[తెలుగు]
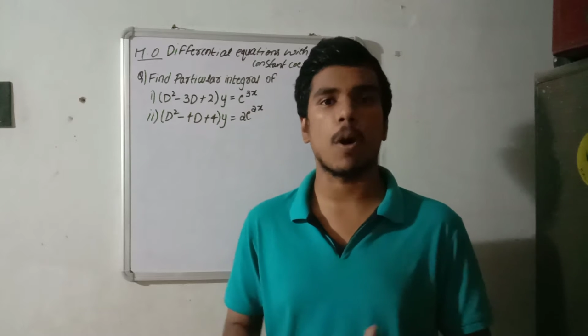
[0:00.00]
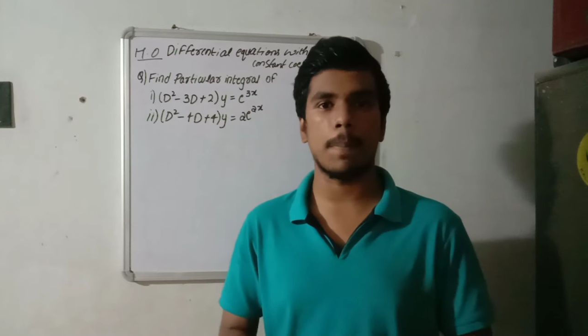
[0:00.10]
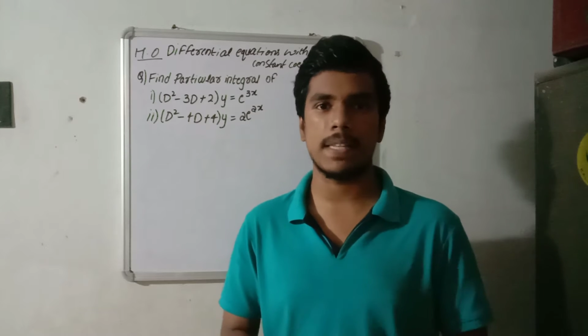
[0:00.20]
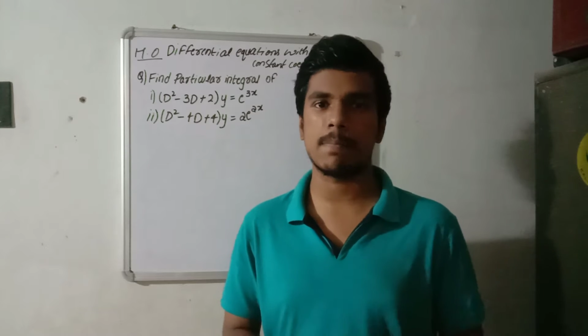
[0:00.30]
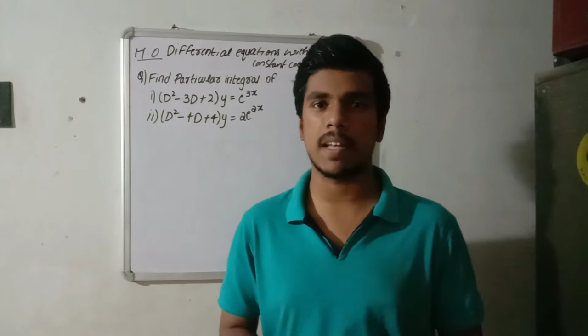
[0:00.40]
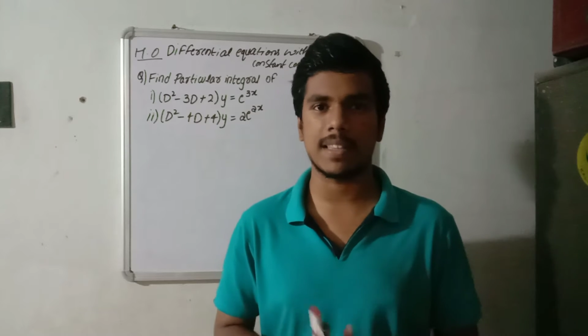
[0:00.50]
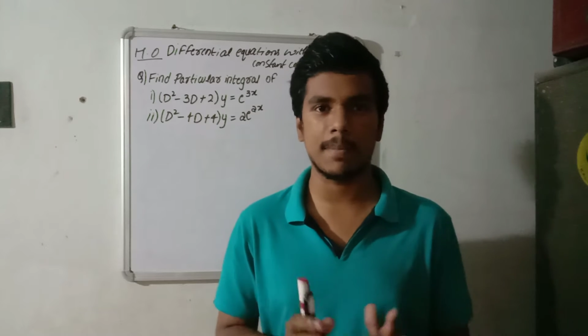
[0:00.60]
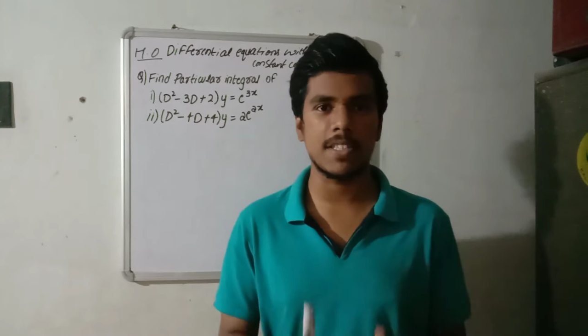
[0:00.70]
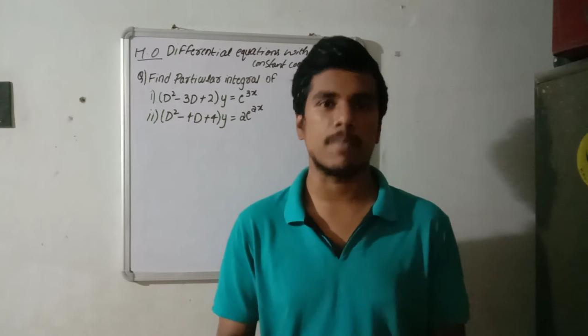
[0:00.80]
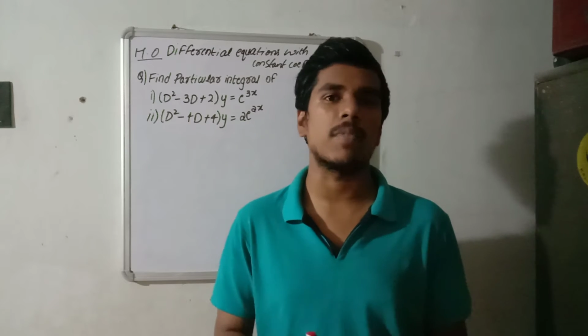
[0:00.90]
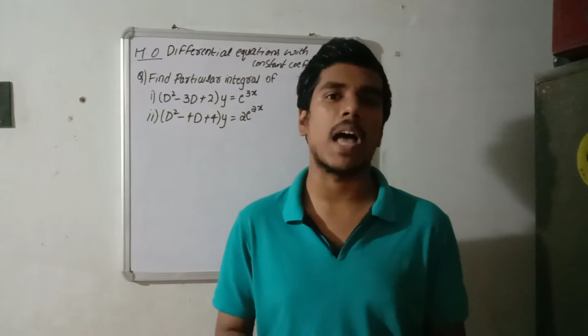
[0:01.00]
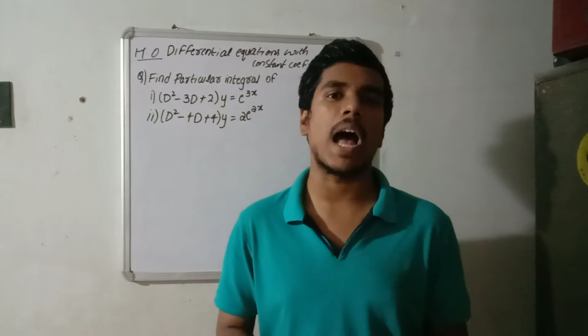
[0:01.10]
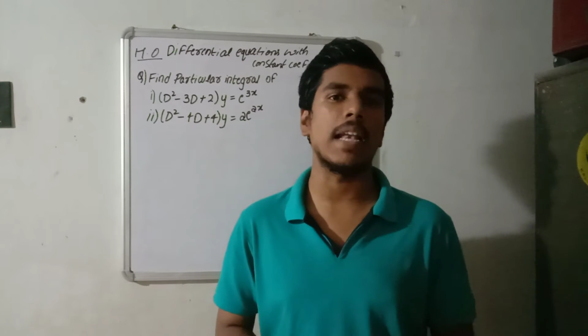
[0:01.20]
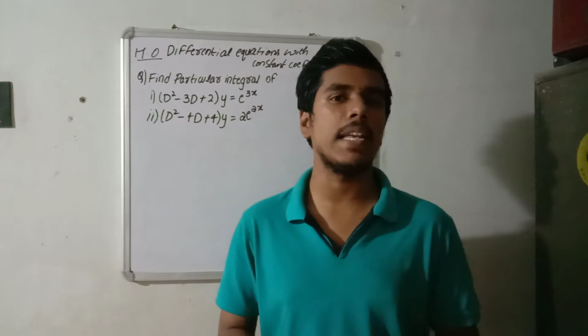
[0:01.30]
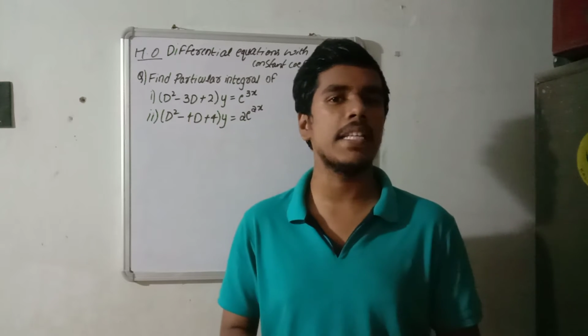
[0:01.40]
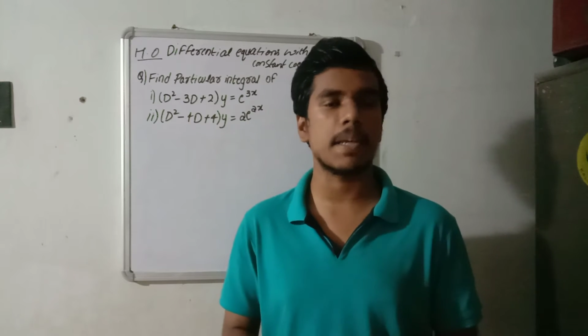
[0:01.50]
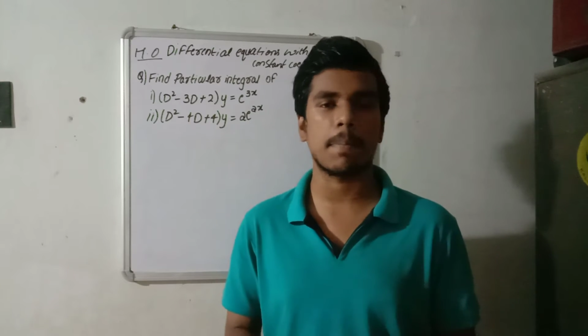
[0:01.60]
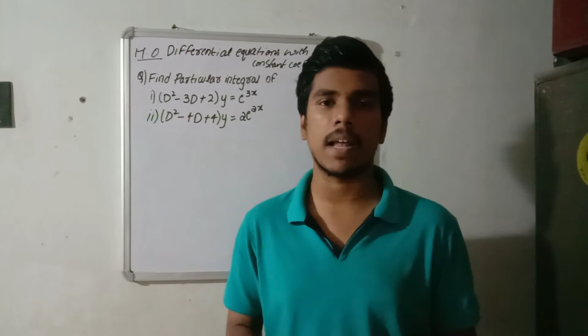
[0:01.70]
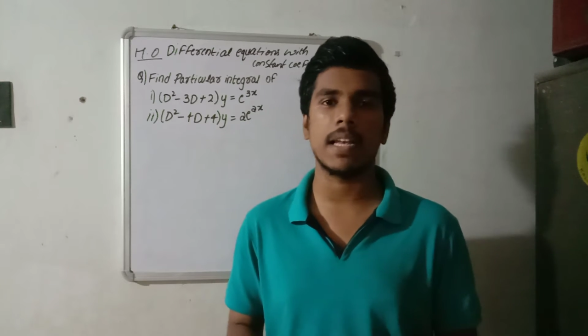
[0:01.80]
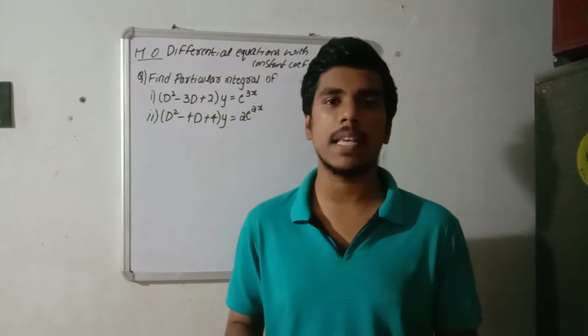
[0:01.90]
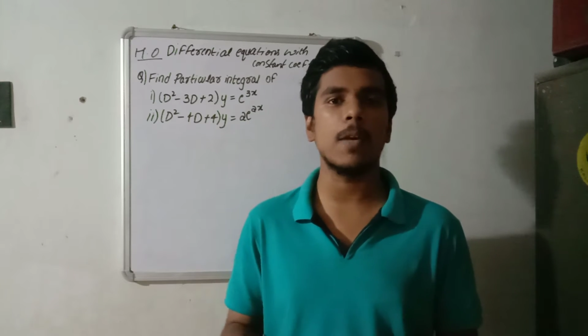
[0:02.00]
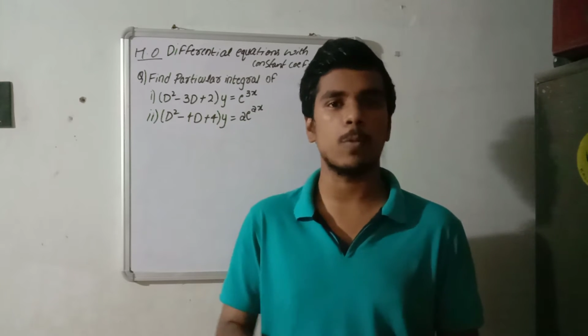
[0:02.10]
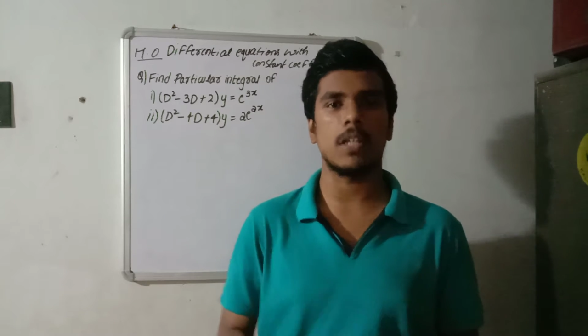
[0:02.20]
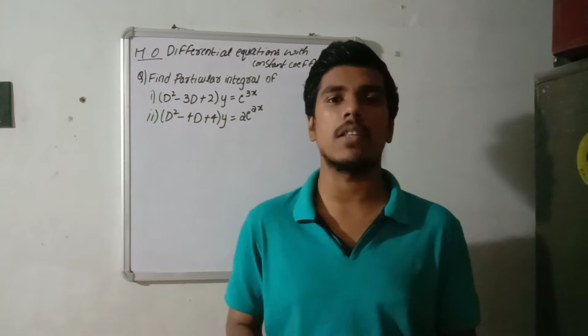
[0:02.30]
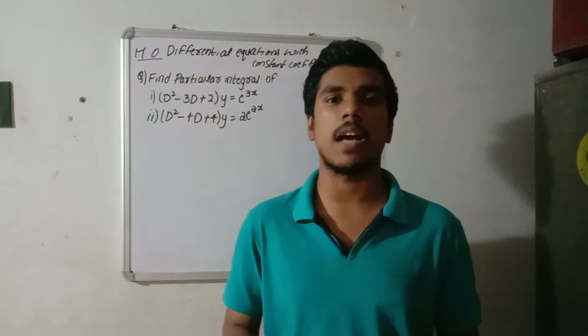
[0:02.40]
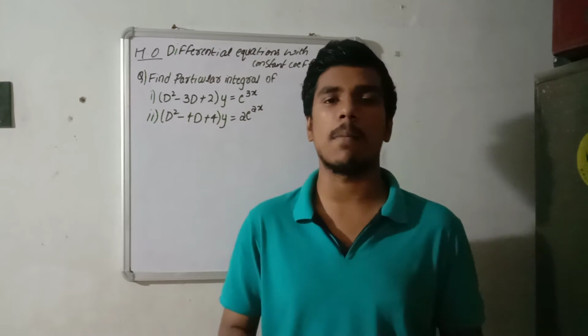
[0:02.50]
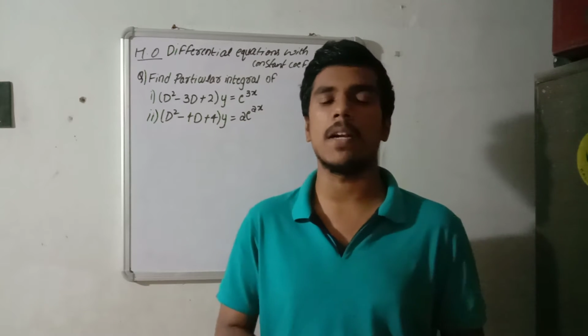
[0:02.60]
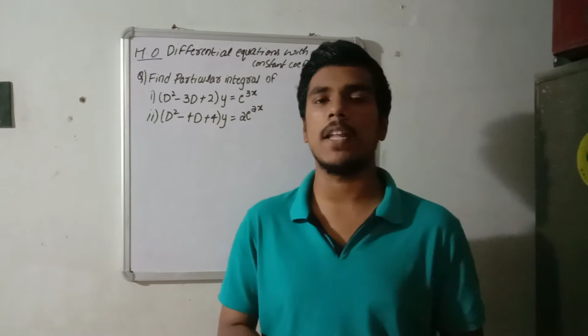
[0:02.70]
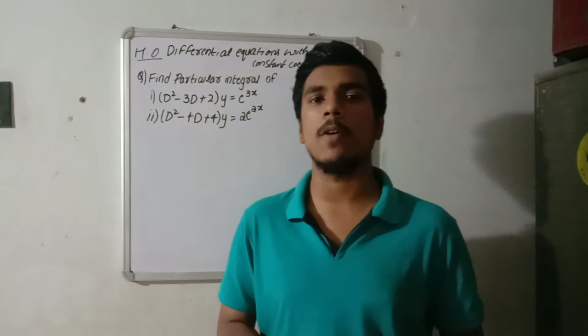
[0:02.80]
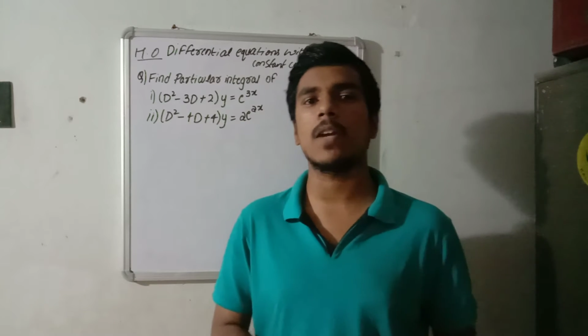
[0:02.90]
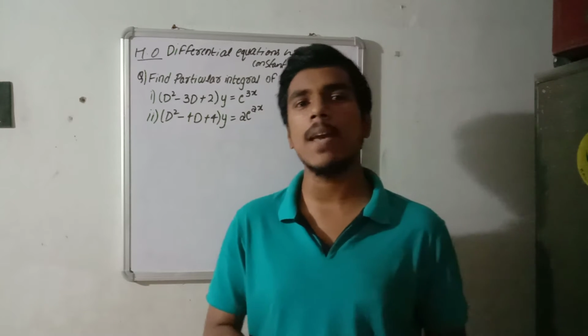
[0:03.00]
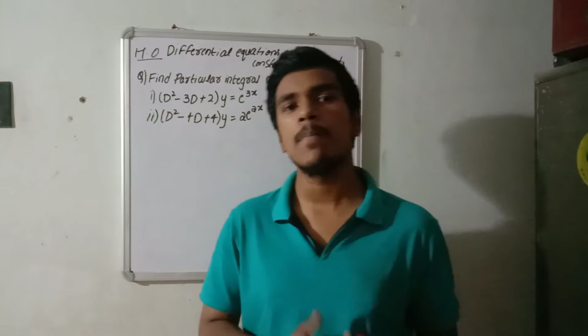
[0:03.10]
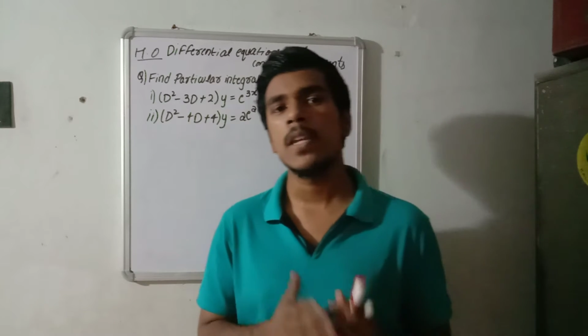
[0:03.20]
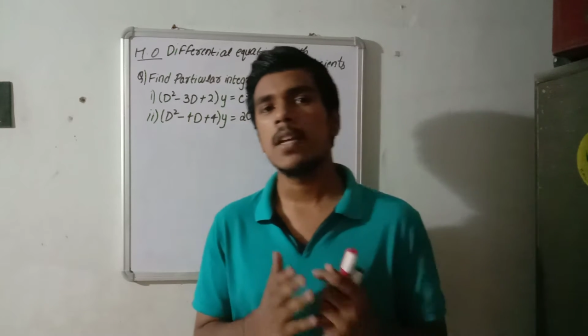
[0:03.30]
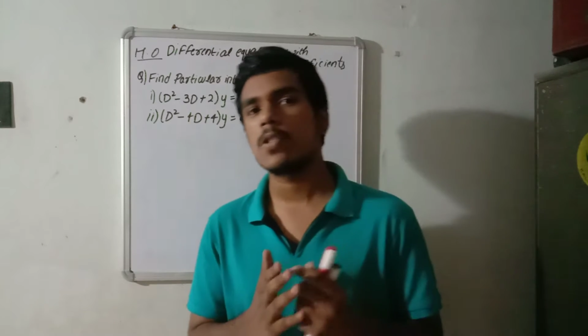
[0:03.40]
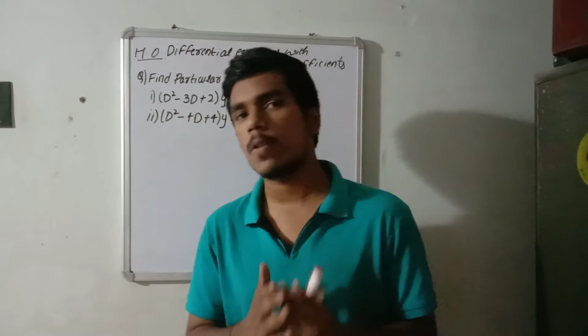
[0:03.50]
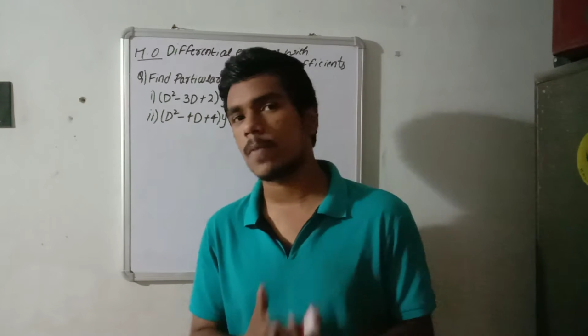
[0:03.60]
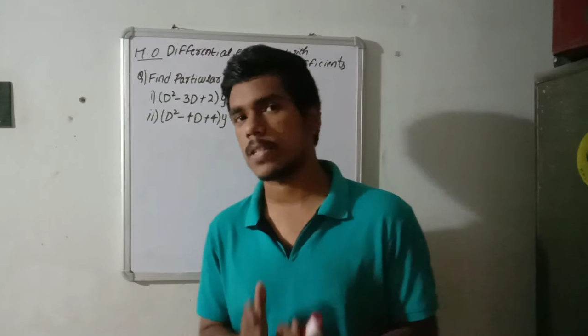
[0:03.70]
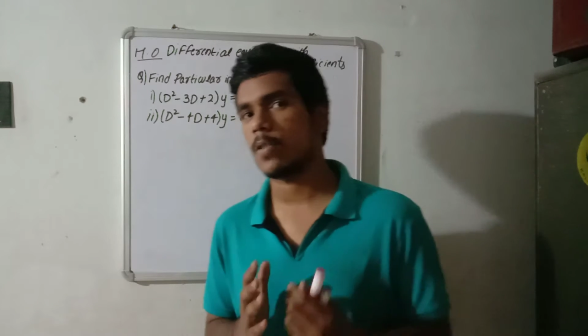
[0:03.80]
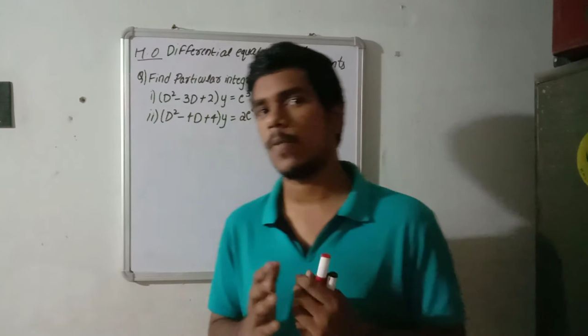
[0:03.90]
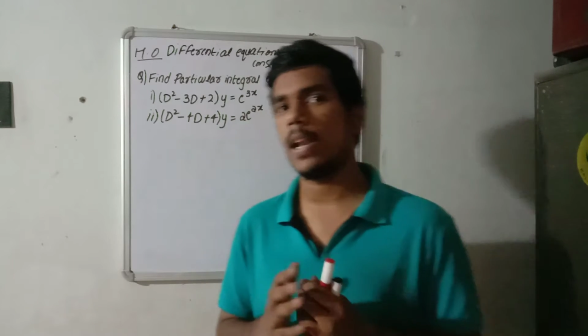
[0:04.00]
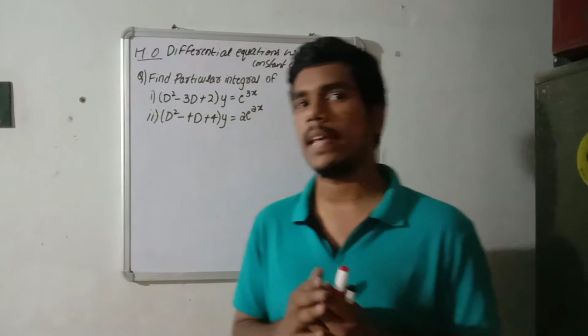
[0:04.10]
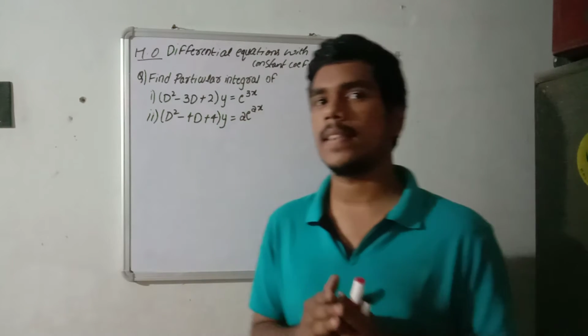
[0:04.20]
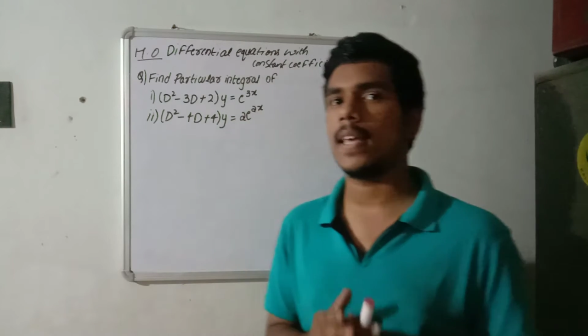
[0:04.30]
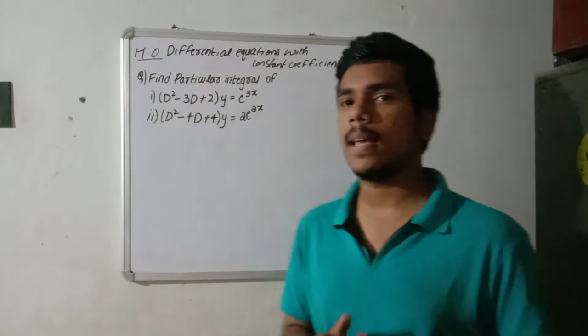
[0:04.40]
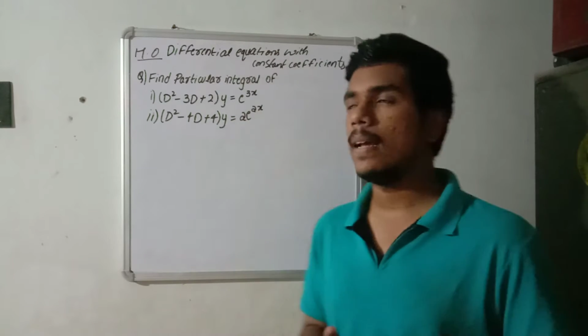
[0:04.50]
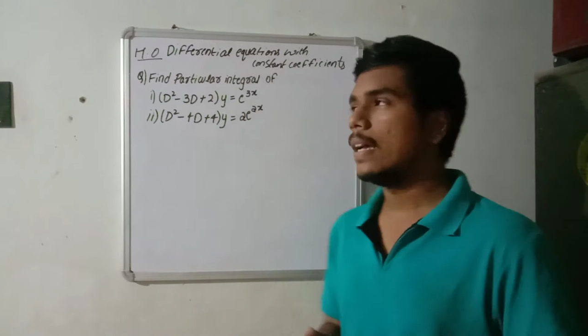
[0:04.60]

టాపిక్స్ మాత్రమే చెప్తా అన్నీ చెప్పడానికి కుదరదు కాబట్టి ఓకే సో ఫస్ట్ ఆఫ్ ఆల్ అయితే